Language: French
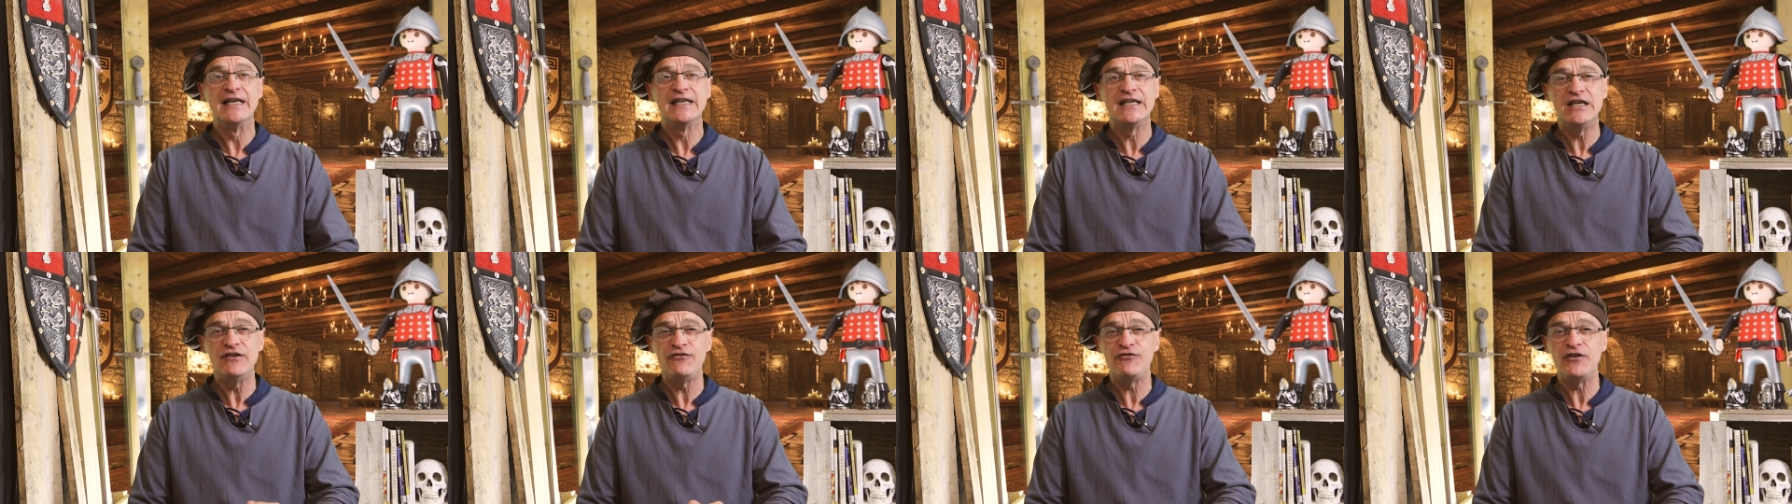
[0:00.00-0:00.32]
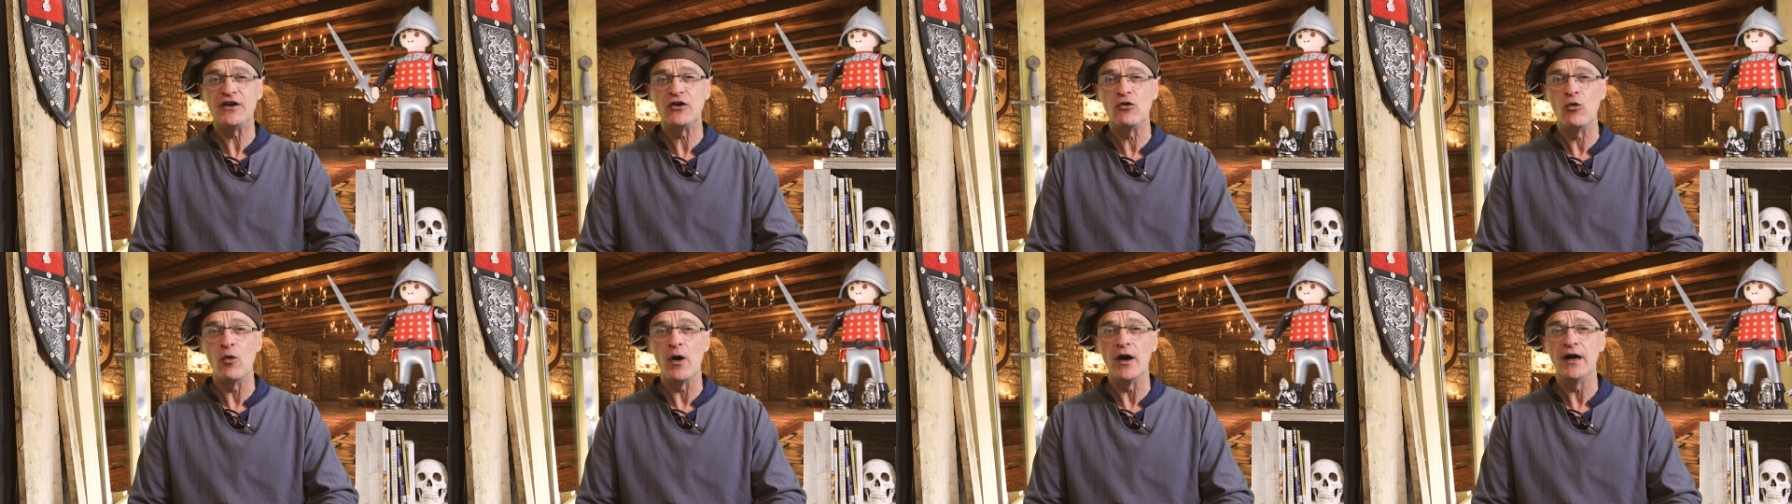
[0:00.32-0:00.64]
qui
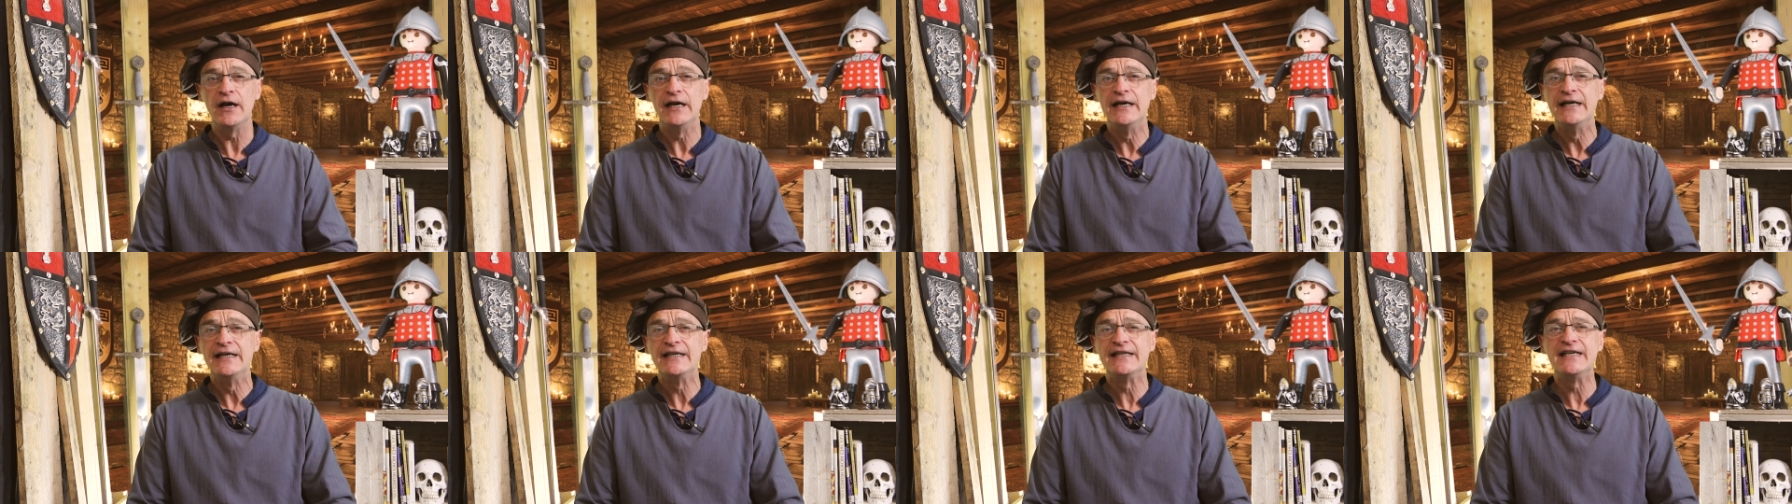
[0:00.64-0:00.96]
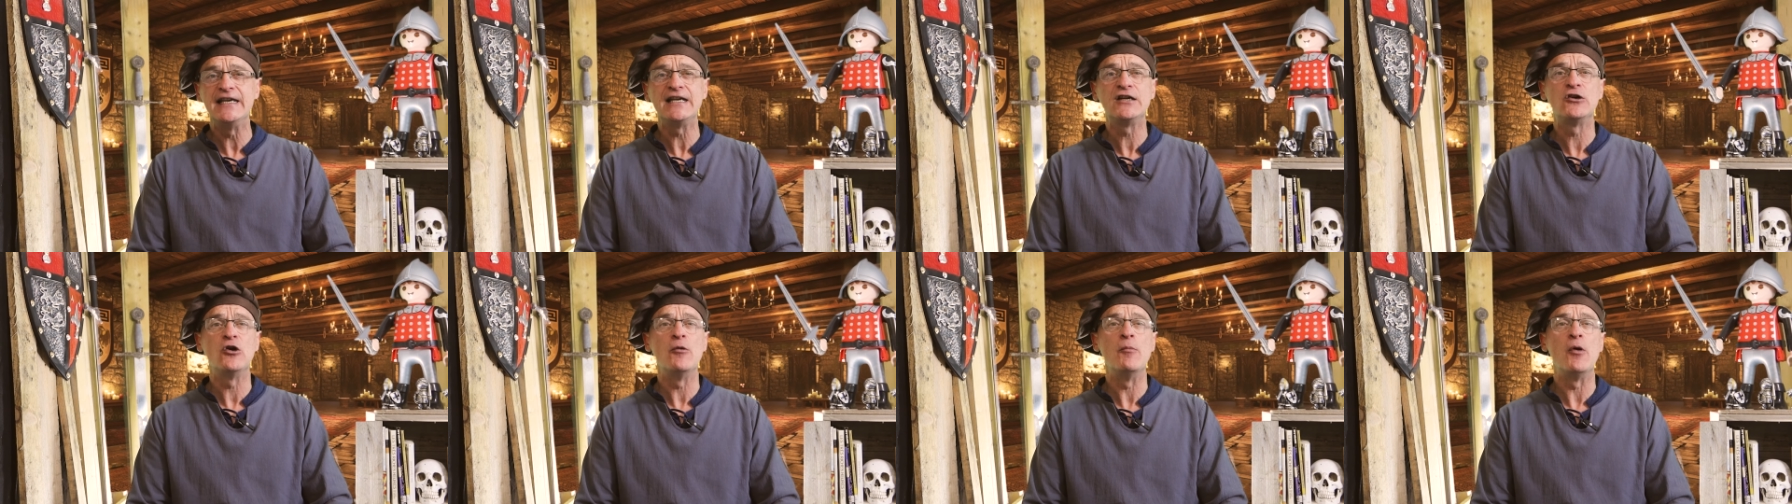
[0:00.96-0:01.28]
fait quoi,
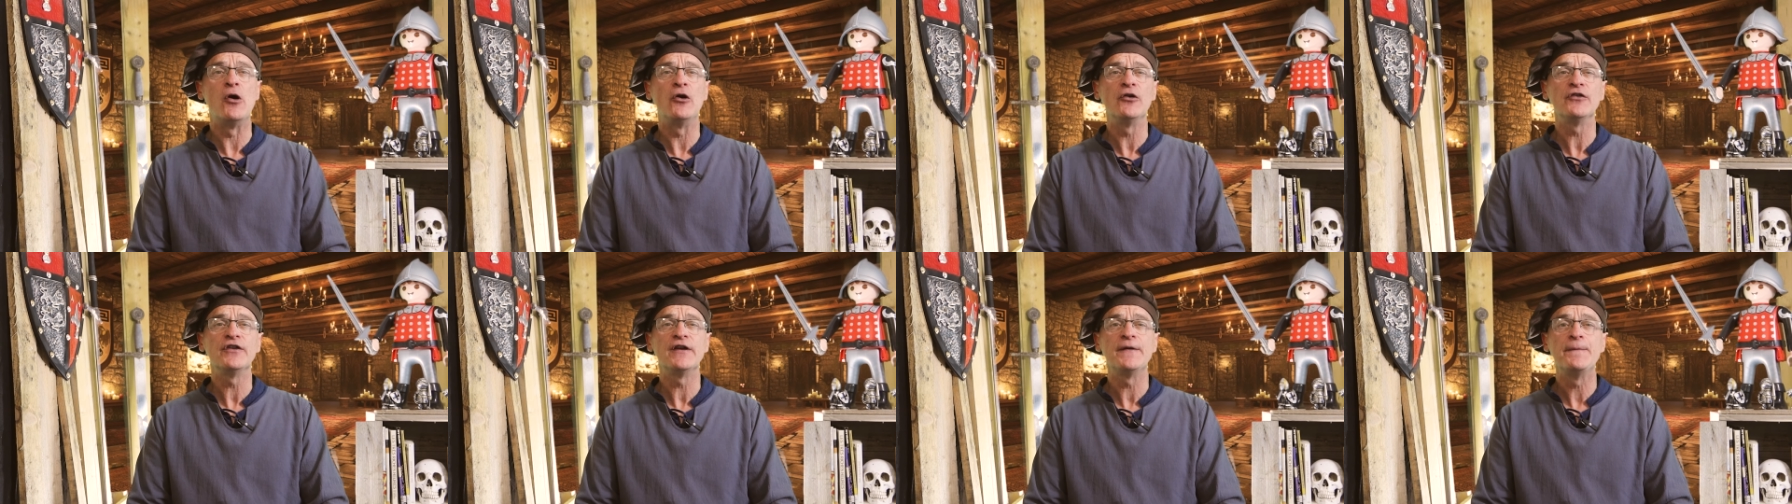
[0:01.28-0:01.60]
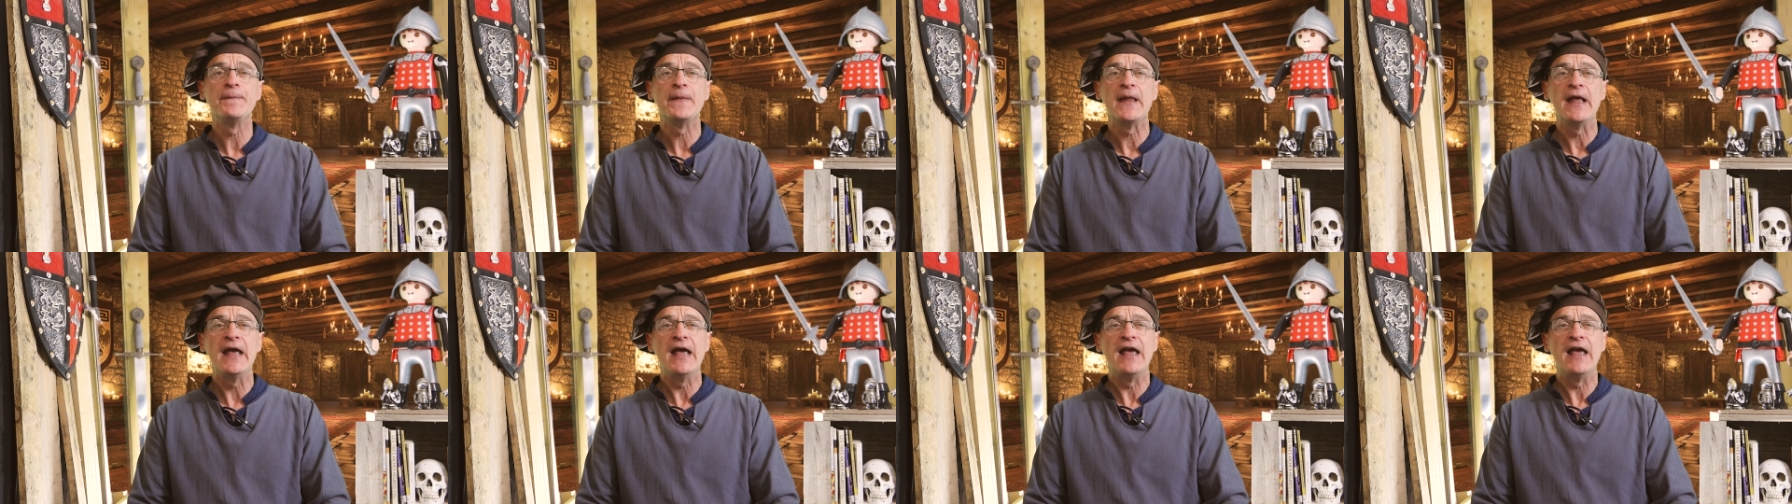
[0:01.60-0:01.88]
qui commande,